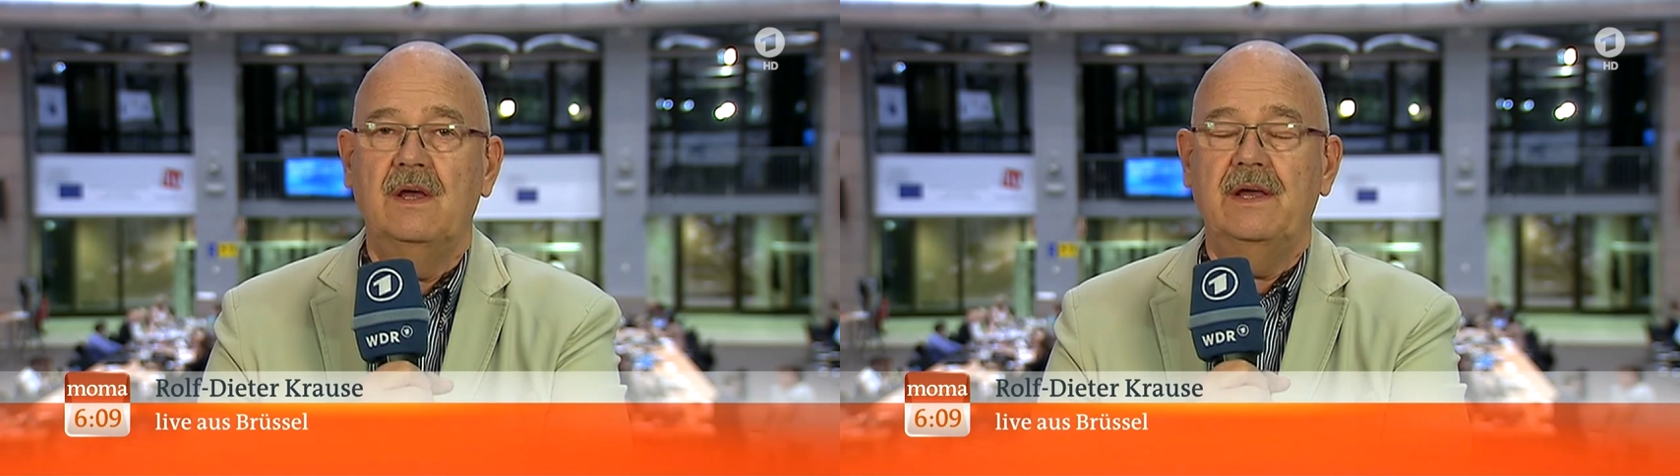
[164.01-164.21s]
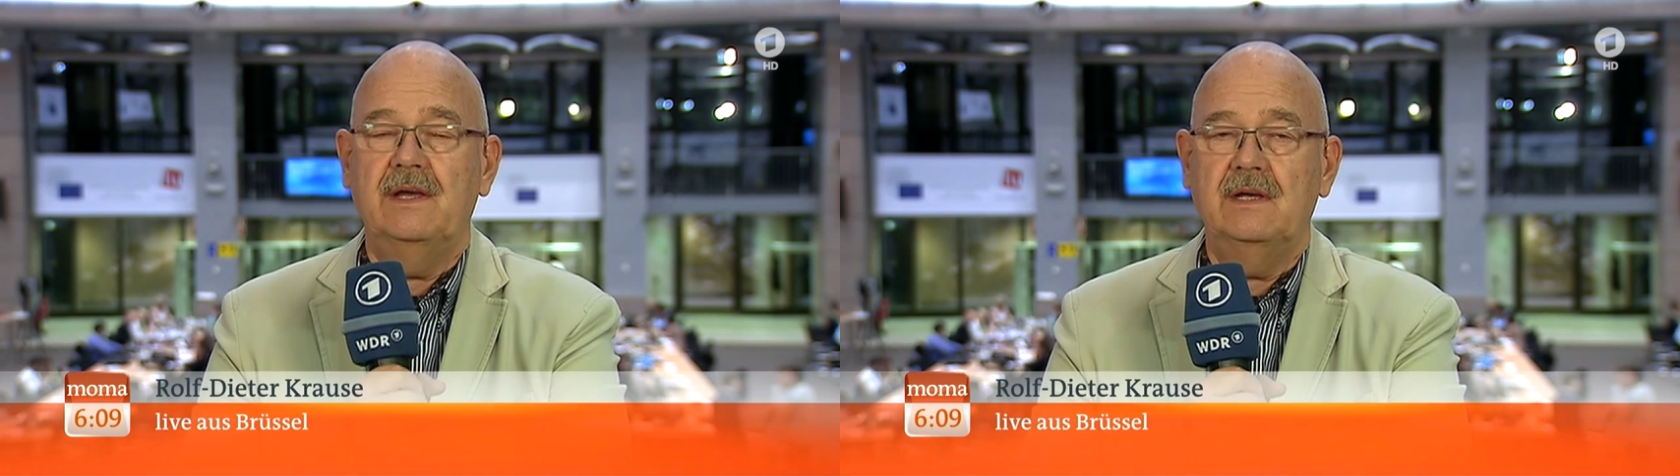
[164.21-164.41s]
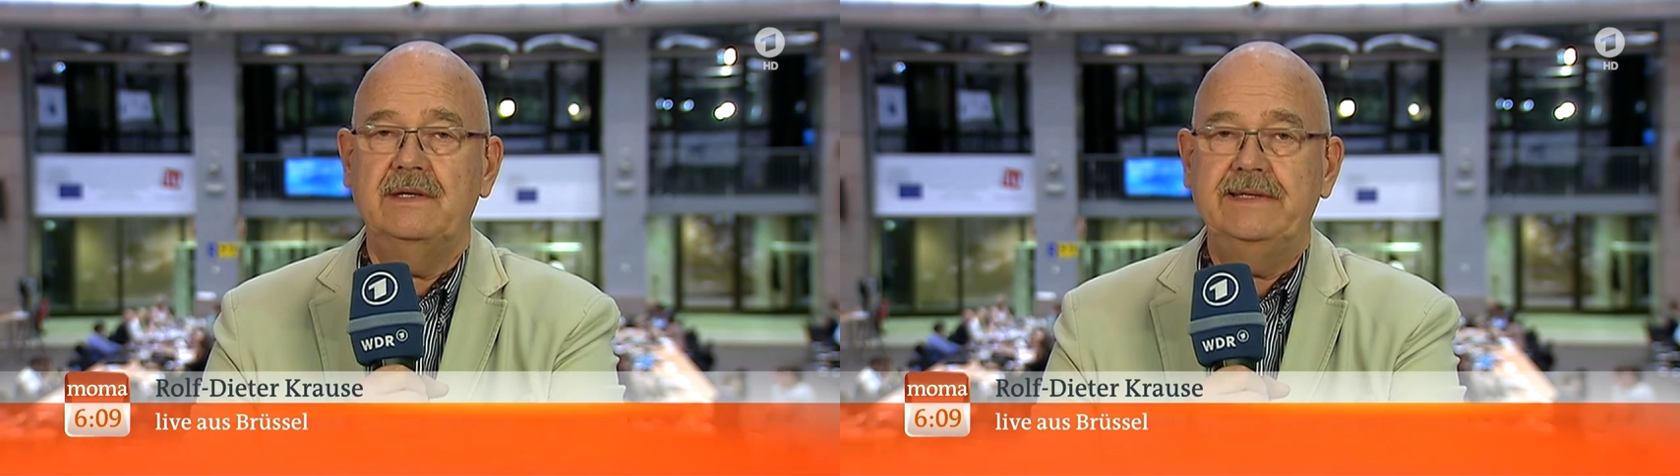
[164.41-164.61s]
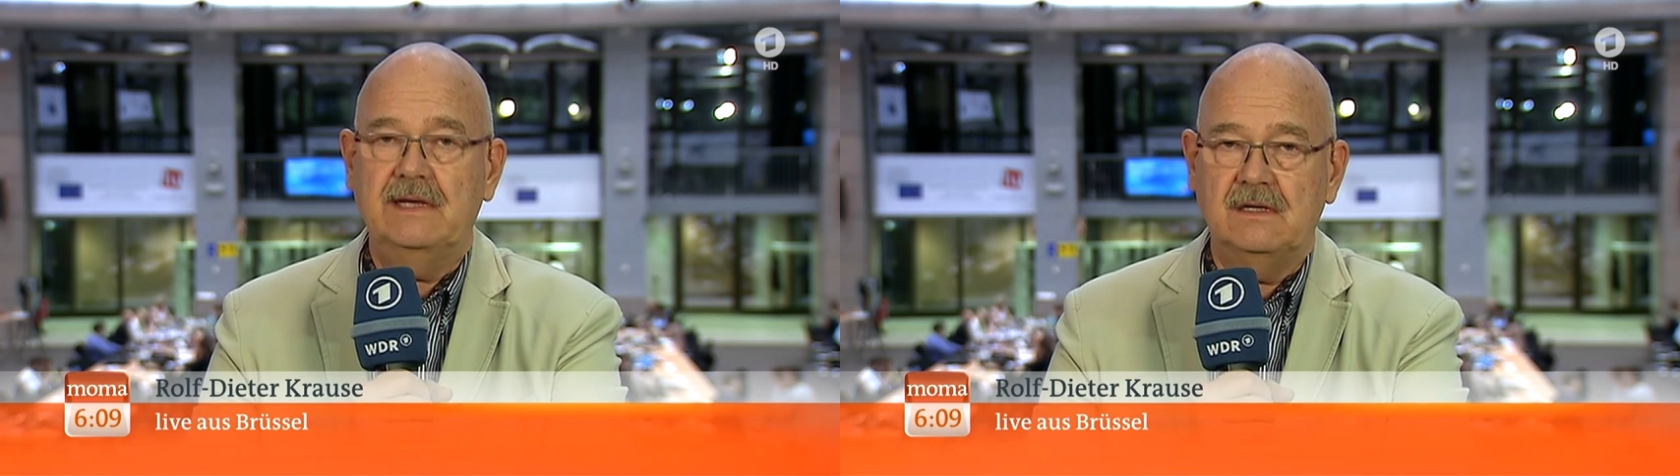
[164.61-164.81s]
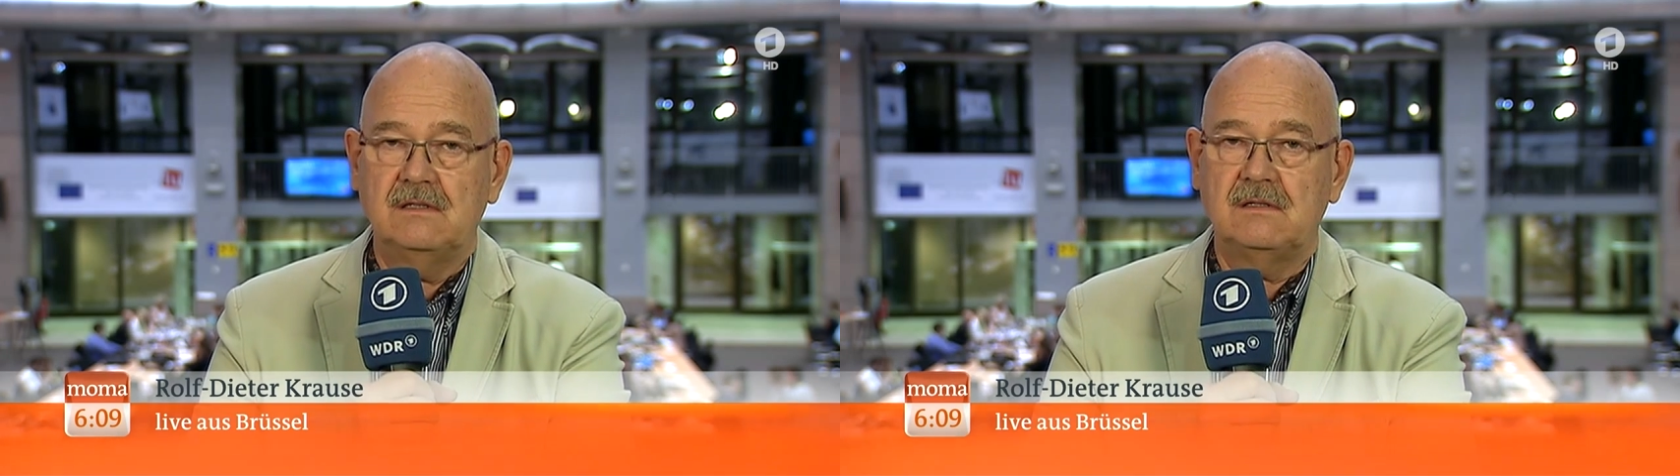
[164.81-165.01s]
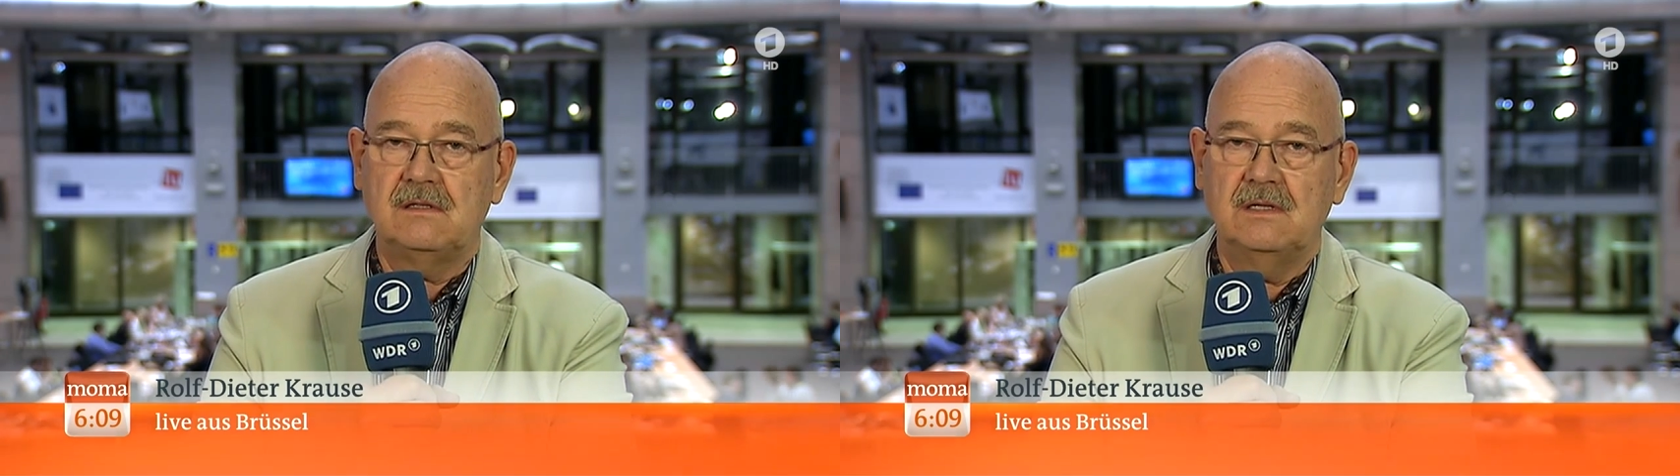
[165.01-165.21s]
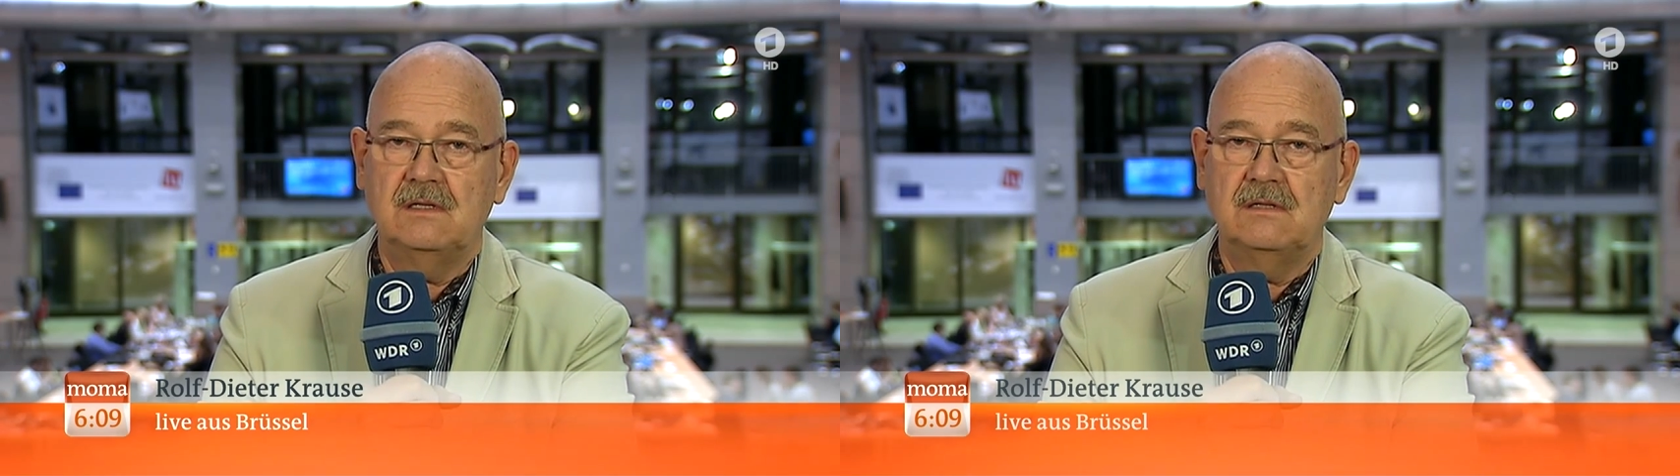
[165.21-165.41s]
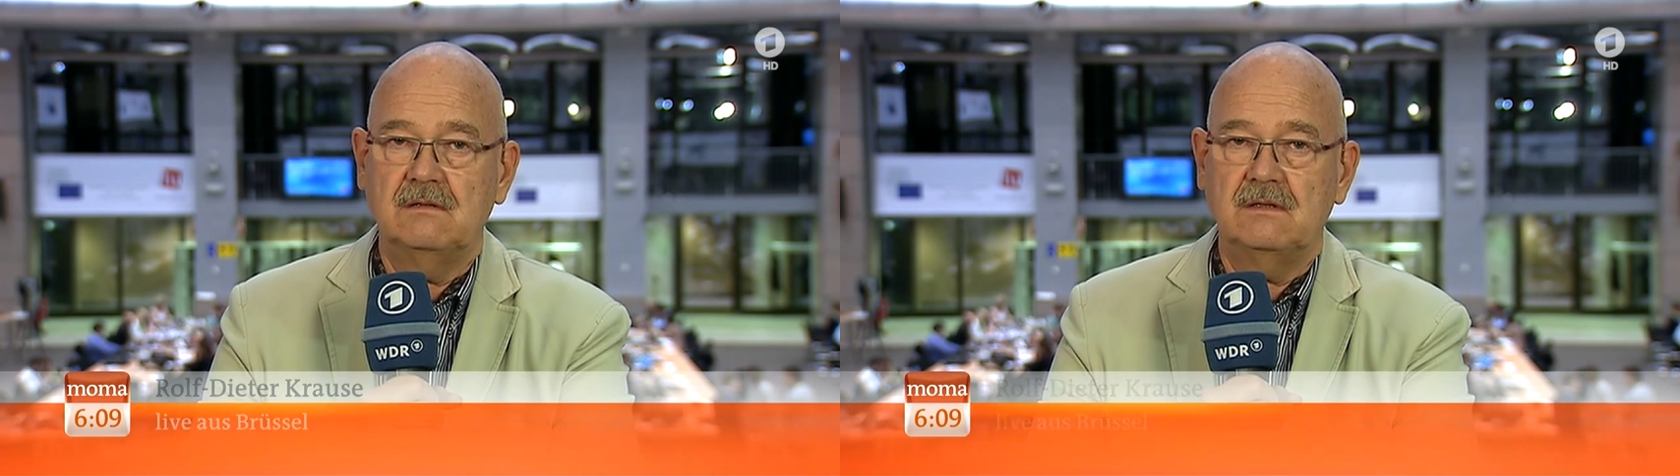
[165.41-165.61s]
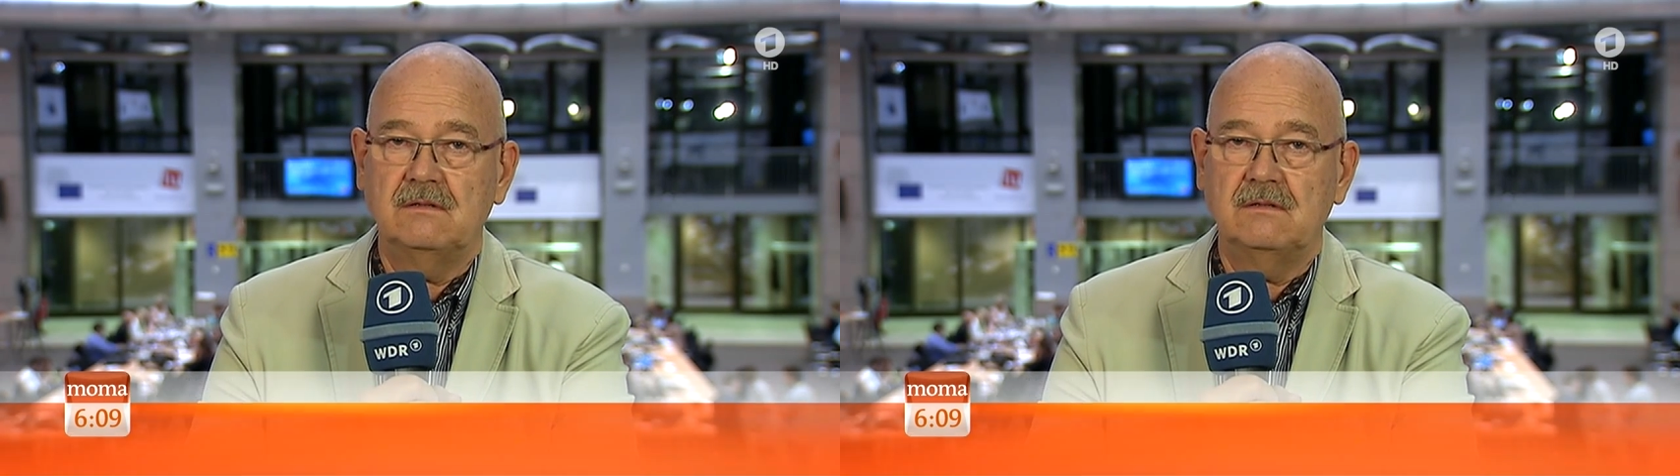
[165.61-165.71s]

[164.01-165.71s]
Äh, hier ist, äh,